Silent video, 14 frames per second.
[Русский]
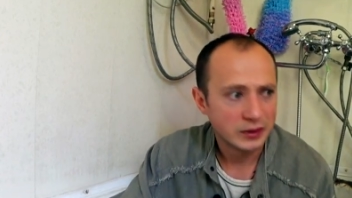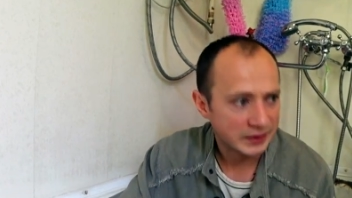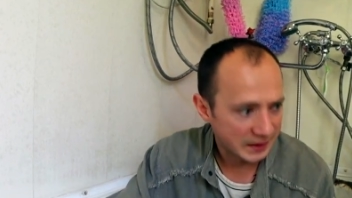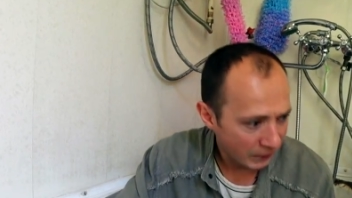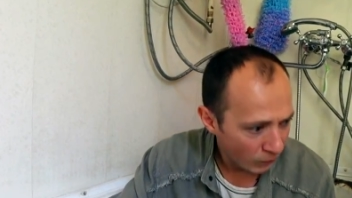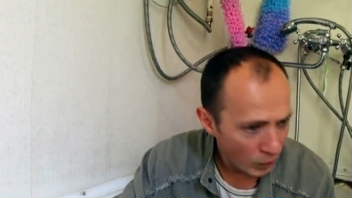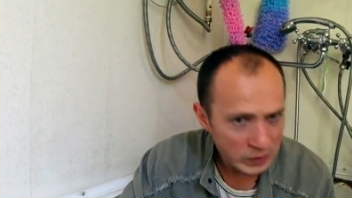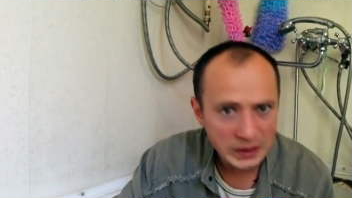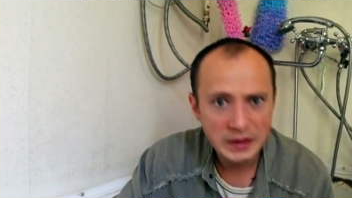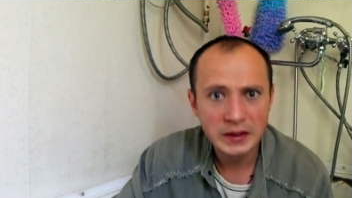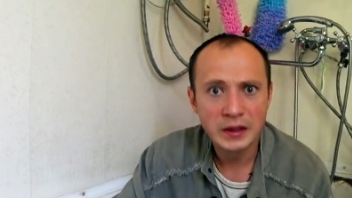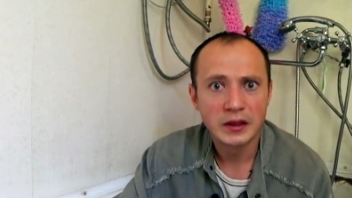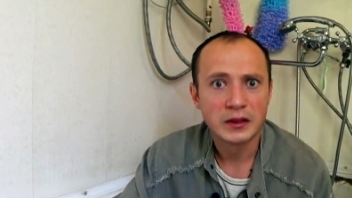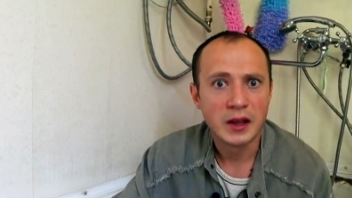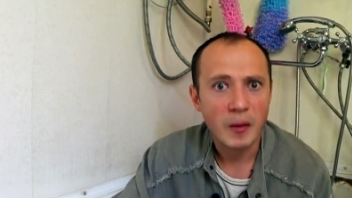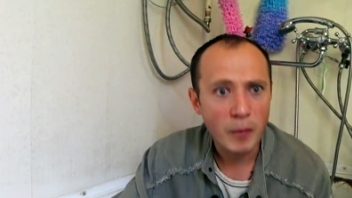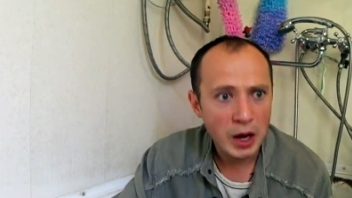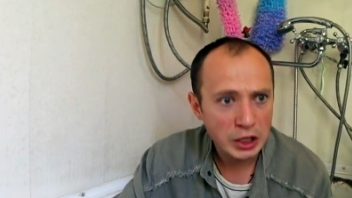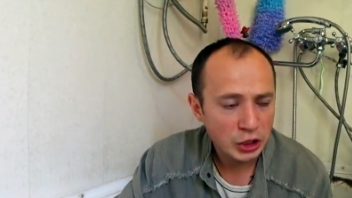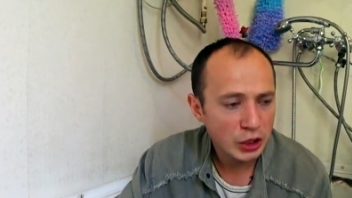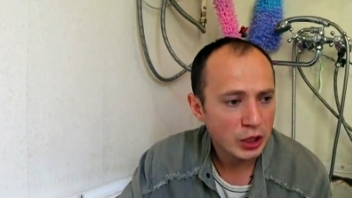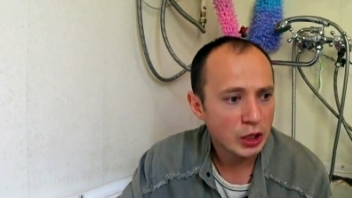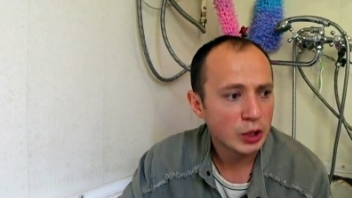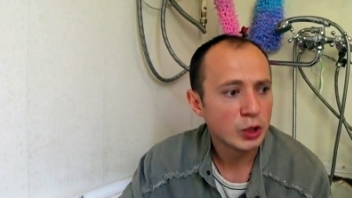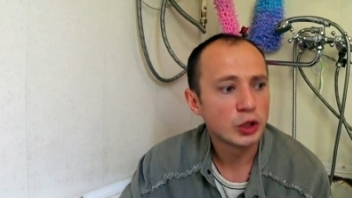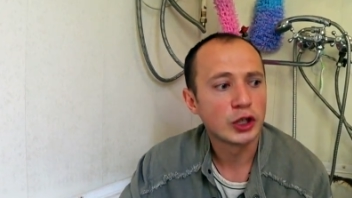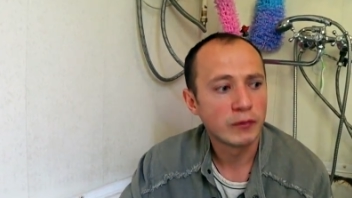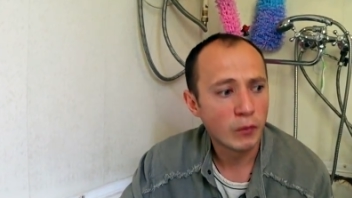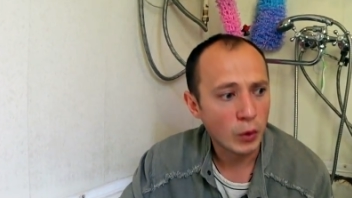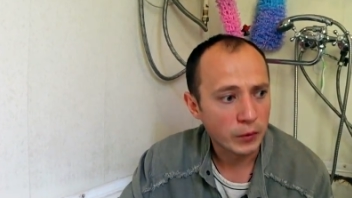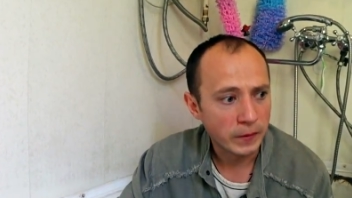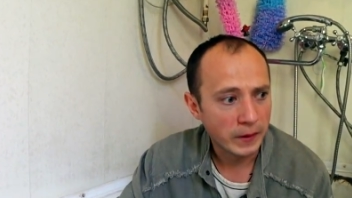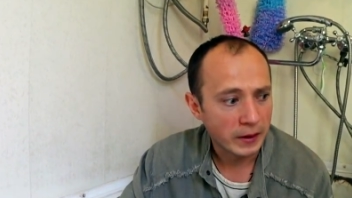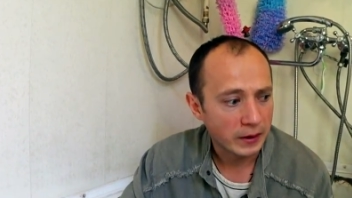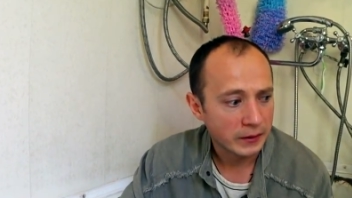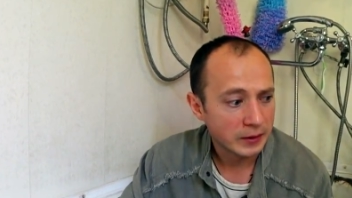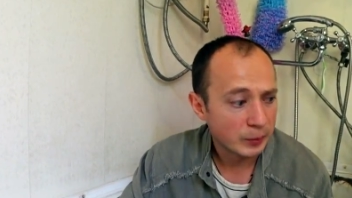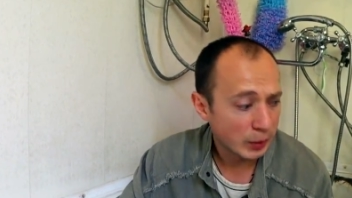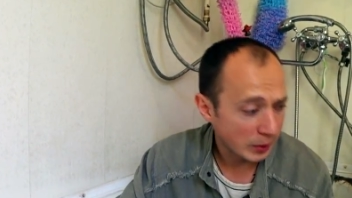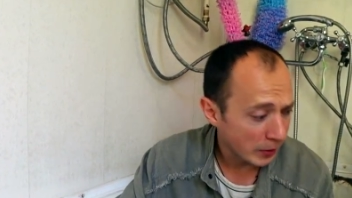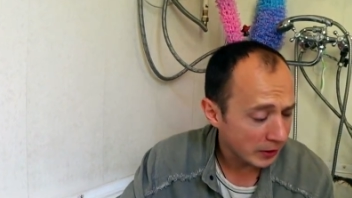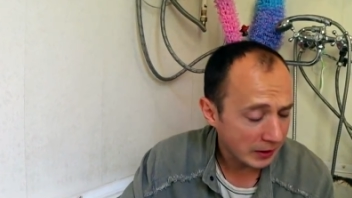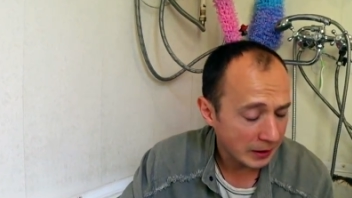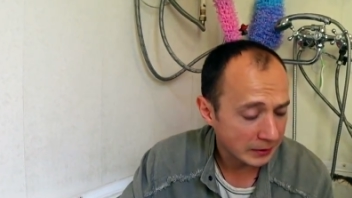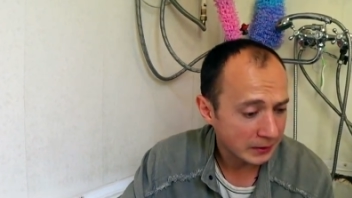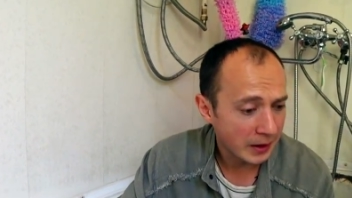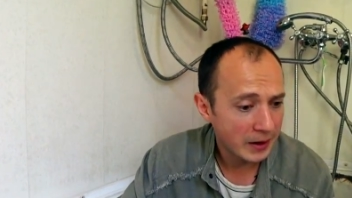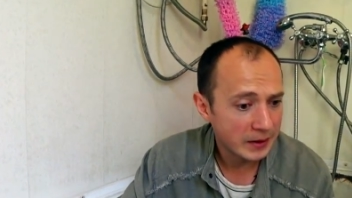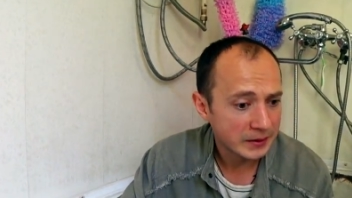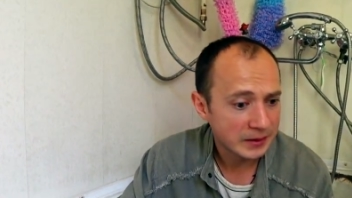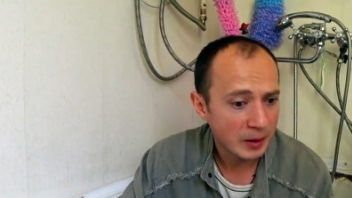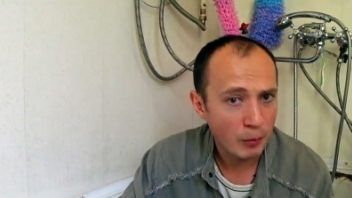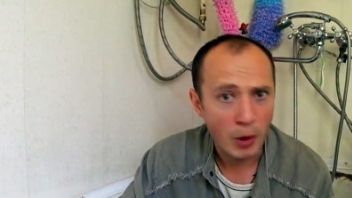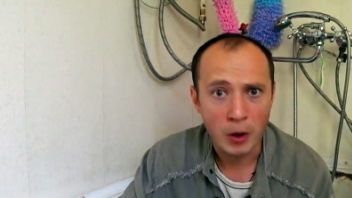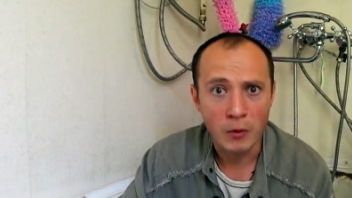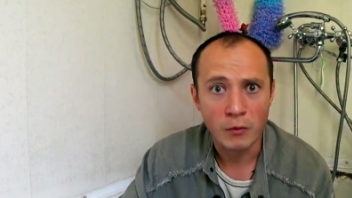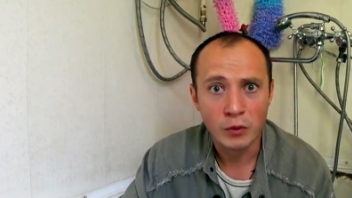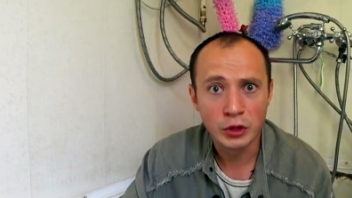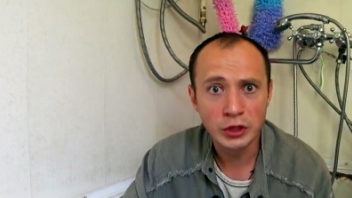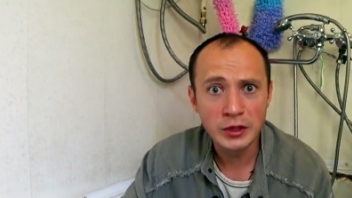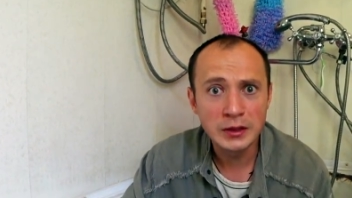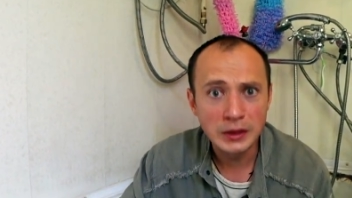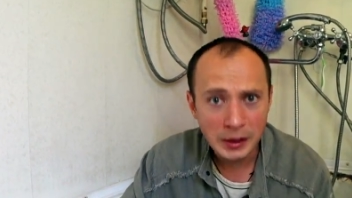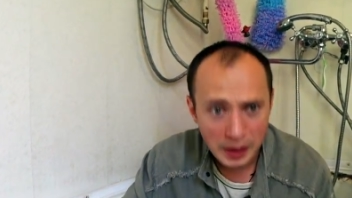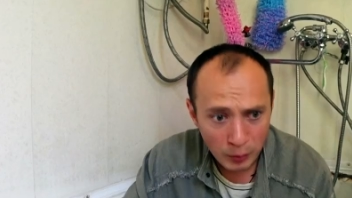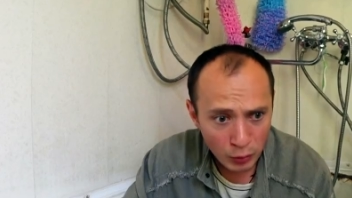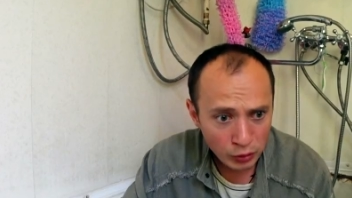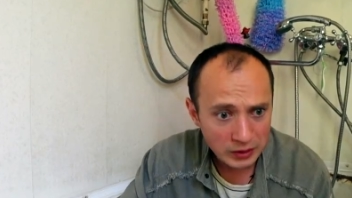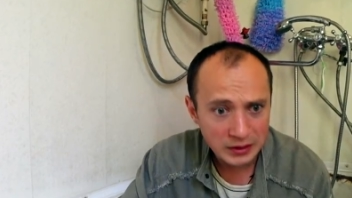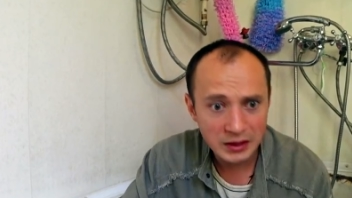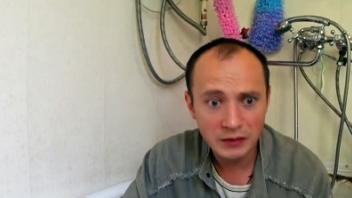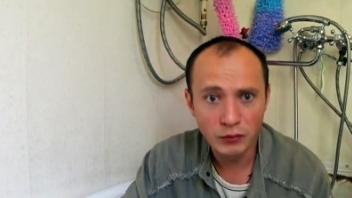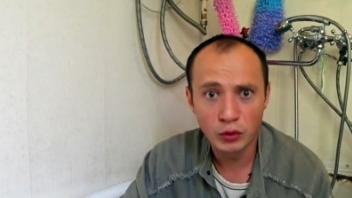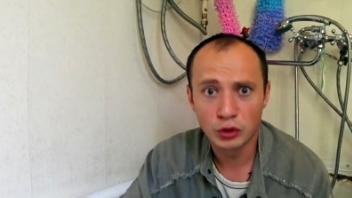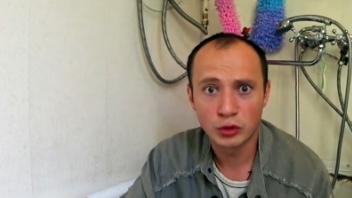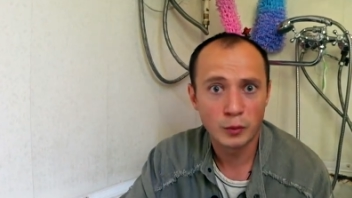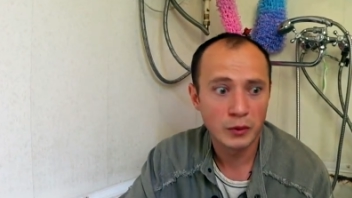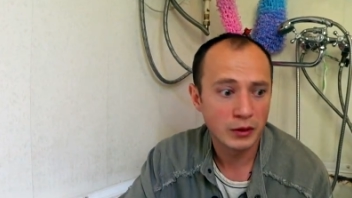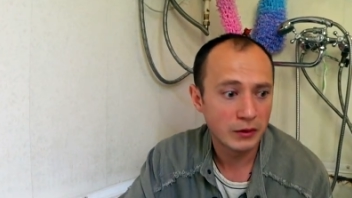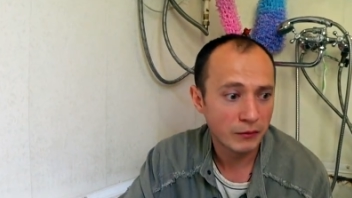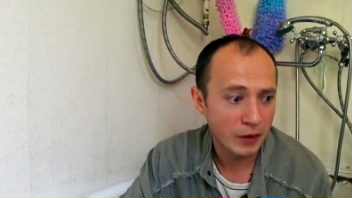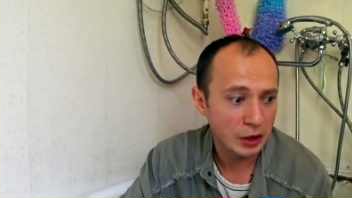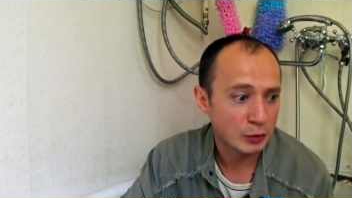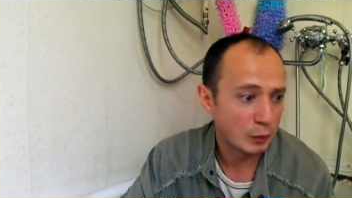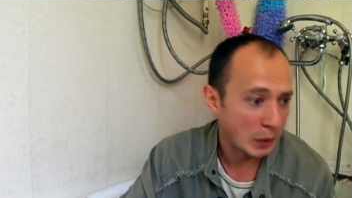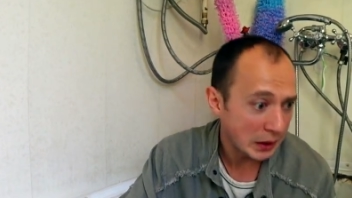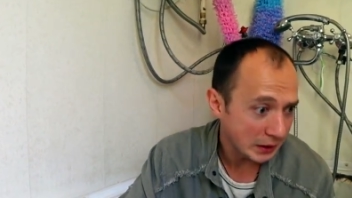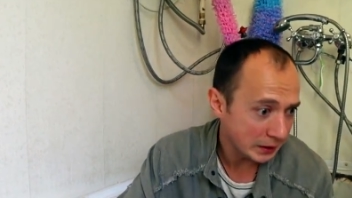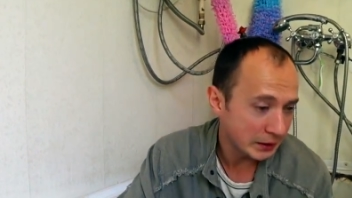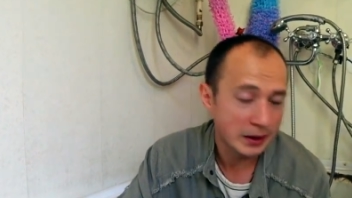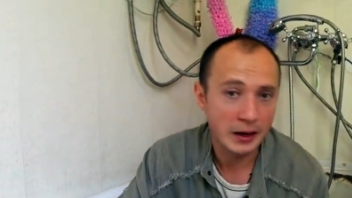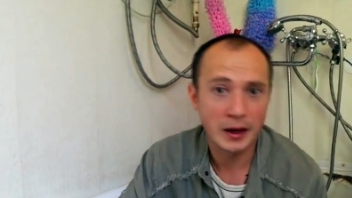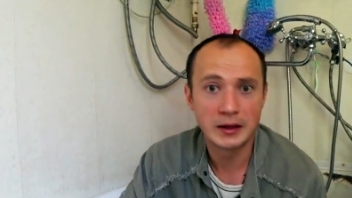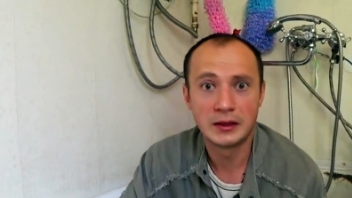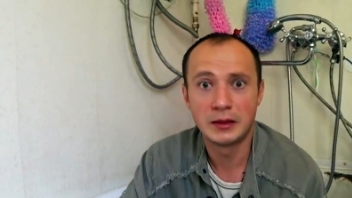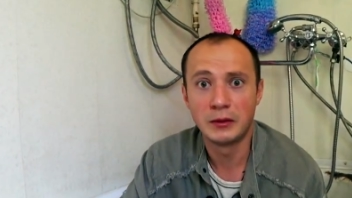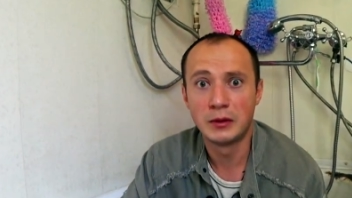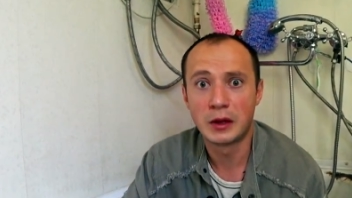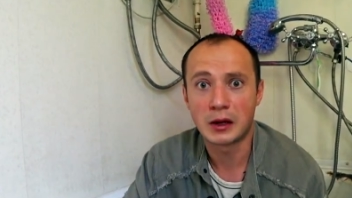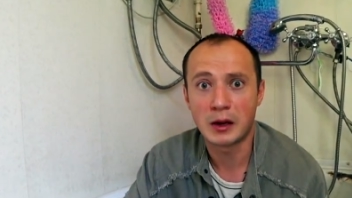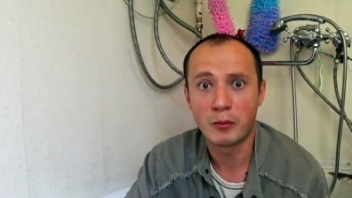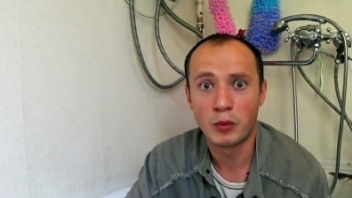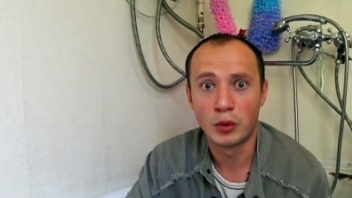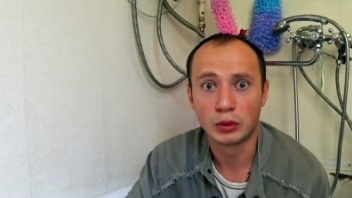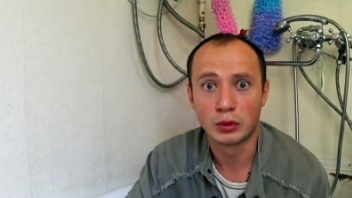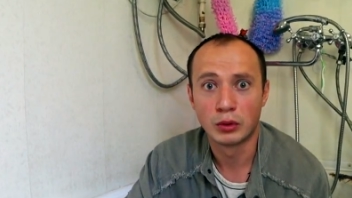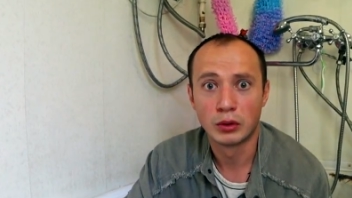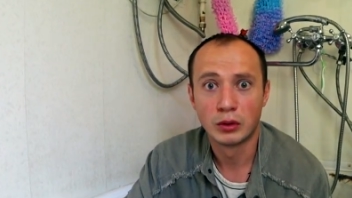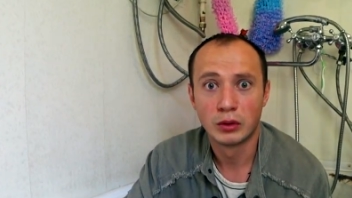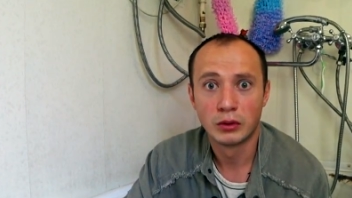заводите домашнее животное, например, кота или собаку, вы уже не требуете с него, чтобы ваш барсик ходил на работу.